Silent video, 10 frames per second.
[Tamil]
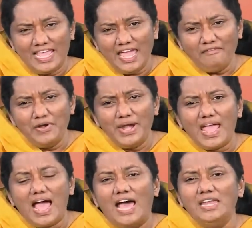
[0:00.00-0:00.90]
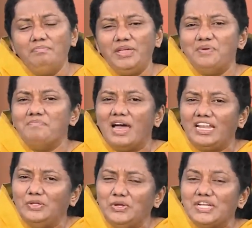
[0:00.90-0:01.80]
தேவனுடைய அன்பையும்
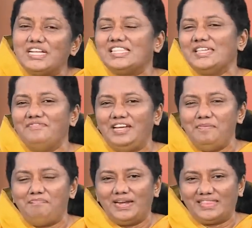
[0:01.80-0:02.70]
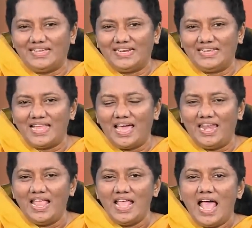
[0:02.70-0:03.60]
மனதுருக்கத்தையும்
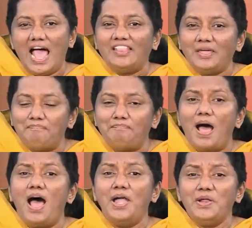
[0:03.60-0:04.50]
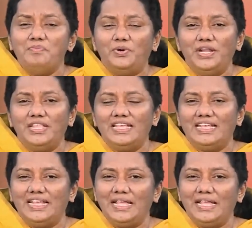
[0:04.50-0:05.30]
வெளிப்படுத்துகிறதுனால் அதை பாடும் பொழுது